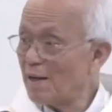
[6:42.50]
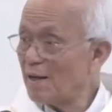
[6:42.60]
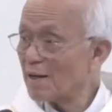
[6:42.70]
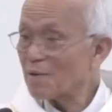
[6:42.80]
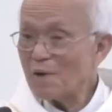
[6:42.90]

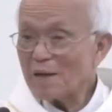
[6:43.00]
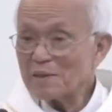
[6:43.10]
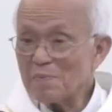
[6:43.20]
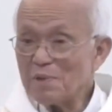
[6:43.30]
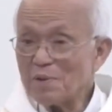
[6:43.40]
Có ai
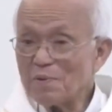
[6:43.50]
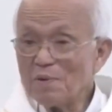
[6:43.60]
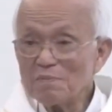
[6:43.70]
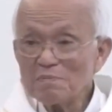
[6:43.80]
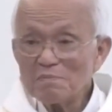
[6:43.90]
tìm hiểu không?
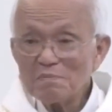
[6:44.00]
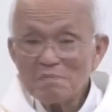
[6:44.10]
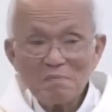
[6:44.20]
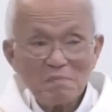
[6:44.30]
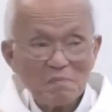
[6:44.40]

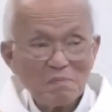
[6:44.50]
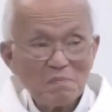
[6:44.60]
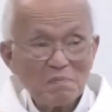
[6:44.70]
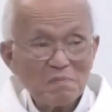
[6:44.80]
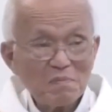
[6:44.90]

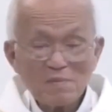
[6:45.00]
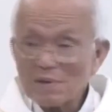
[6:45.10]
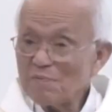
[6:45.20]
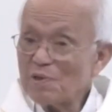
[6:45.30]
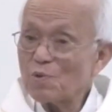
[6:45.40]
Tại
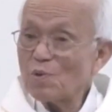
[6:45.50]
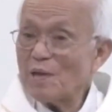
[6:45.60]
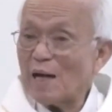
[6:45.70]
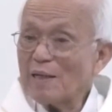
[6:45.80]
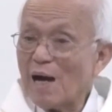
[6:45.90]
vì Chúa
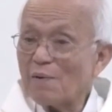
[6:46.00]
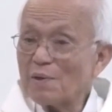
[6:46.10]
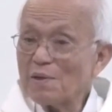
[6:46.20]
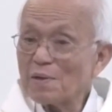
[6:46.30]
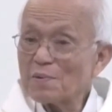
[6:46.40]
giảng đạo ở
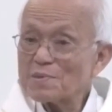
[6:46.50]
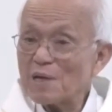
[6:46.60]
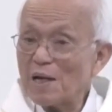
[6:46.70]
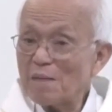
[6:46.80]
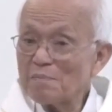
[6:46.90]

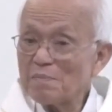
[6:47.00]
Jerusalem